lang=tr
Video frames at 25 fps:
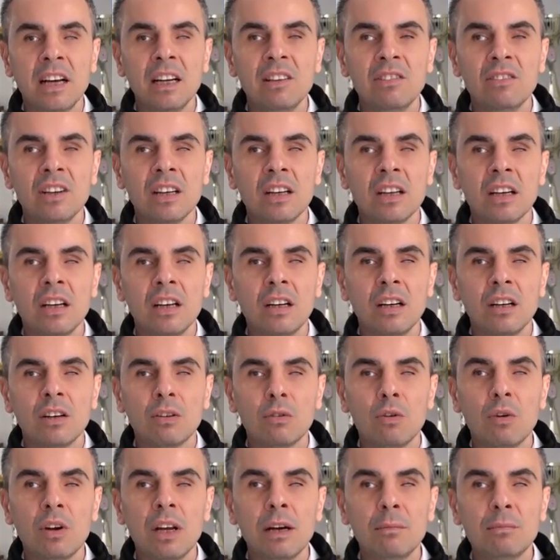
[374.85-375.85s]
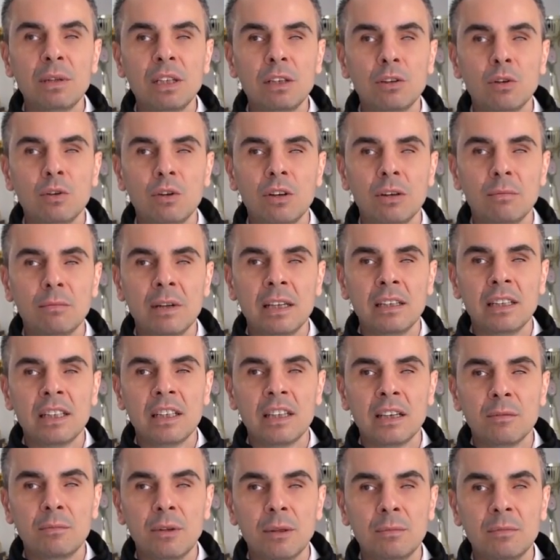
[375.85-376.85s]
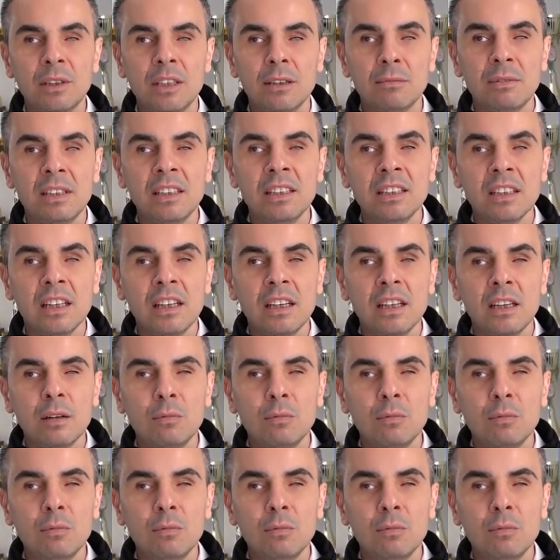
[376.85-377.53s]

Ancak gören biri de öğretmenlik yapamayabilir.